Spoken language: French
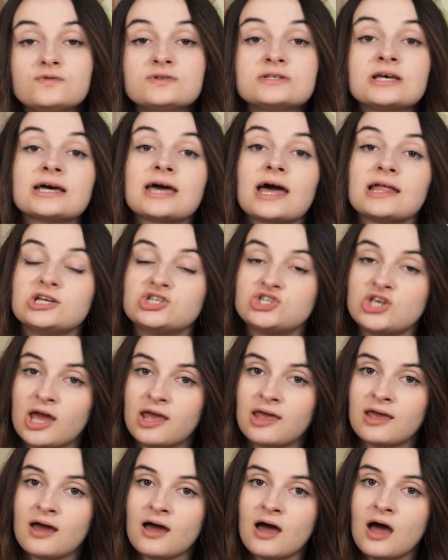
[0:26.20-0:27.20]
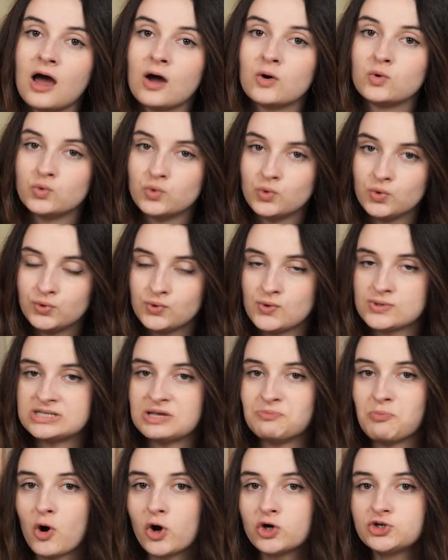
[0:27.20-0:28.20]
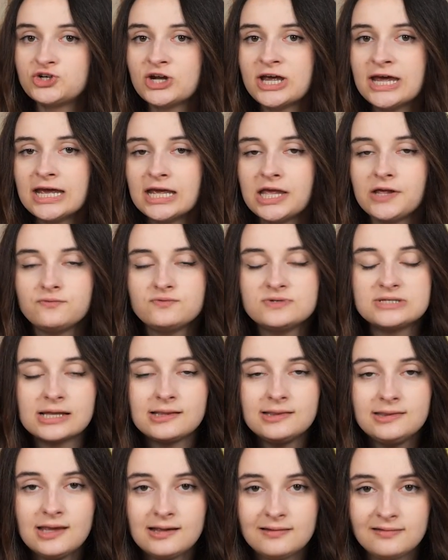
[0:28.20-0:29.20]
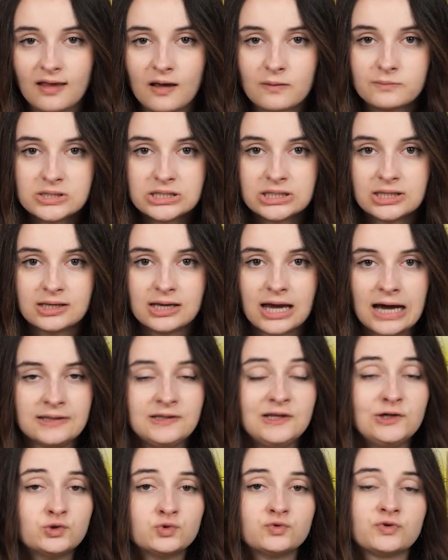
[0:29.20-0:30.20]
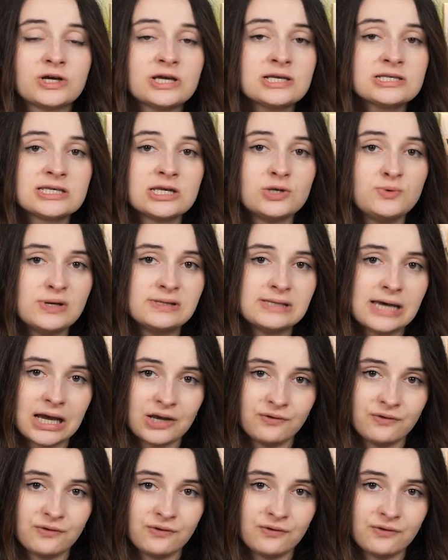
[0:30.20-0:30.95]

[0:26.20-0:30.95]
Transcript: Vous incarnez chacun un ou une de ses proches et vous êtes déterminé à découvrir ce qui lui est